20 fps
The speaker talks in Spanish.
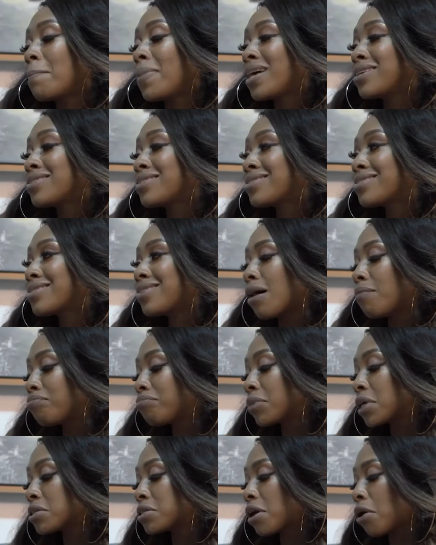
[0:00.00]
hay
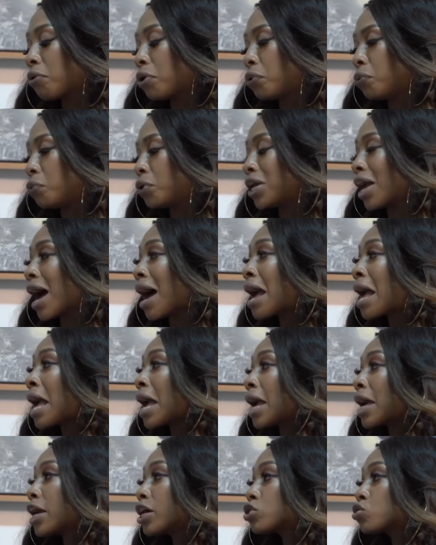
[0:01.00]
bastante sabiduría.
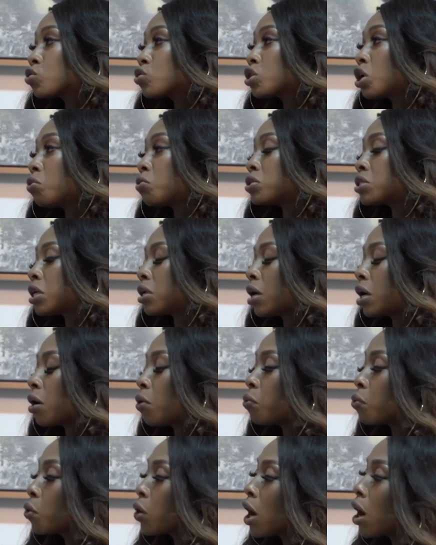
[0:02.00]
Eso se lo
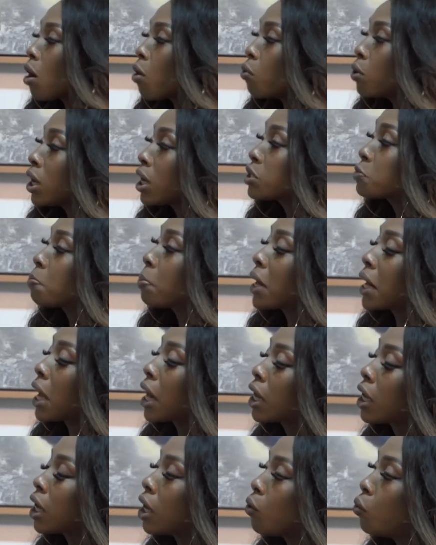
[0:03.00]
enseñan a uno las abuelas
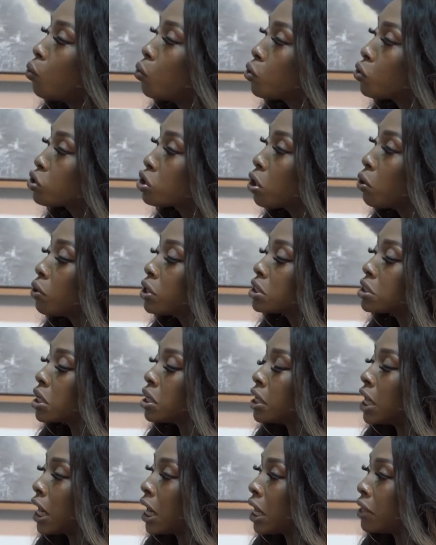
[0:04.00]
para que uno se los
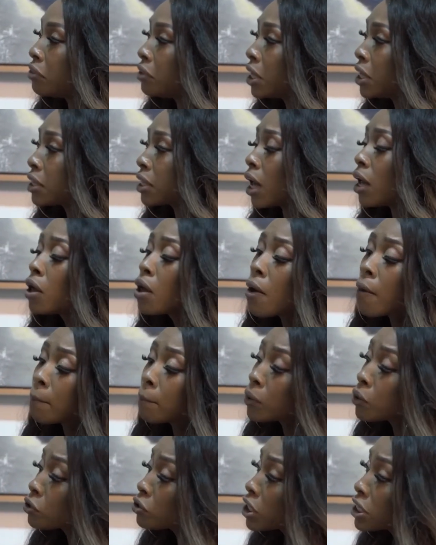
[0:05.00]
enseñe a las nietas.
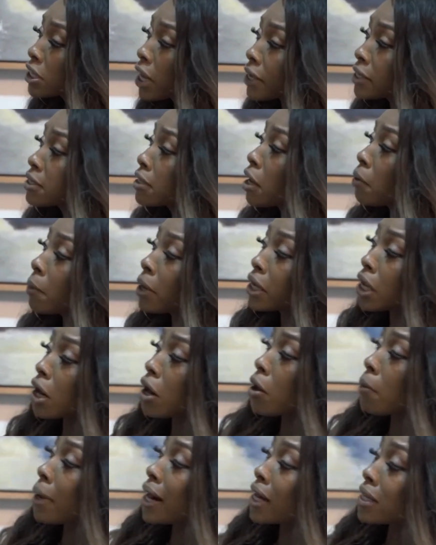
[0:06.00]
Vos no te que el
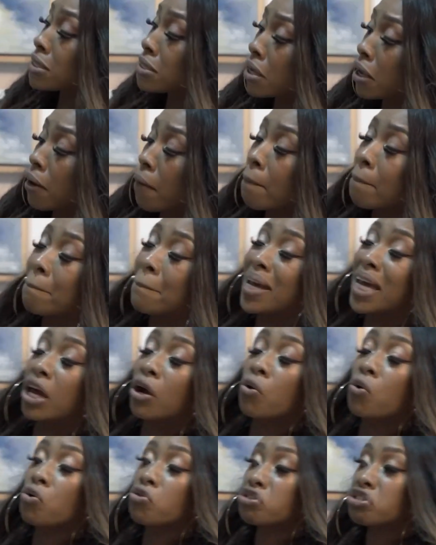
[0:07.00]
mañana va amanecer
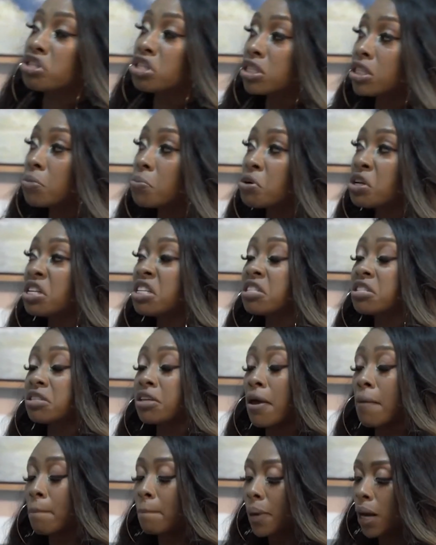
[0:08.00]
mejorcísimo y ni
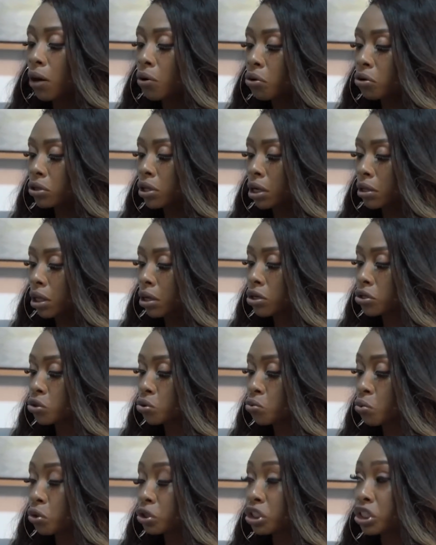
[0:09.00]
se va a acordar de que
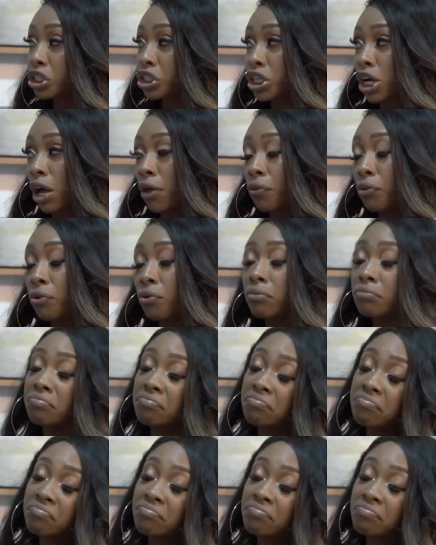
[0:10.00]
estuvo chillando.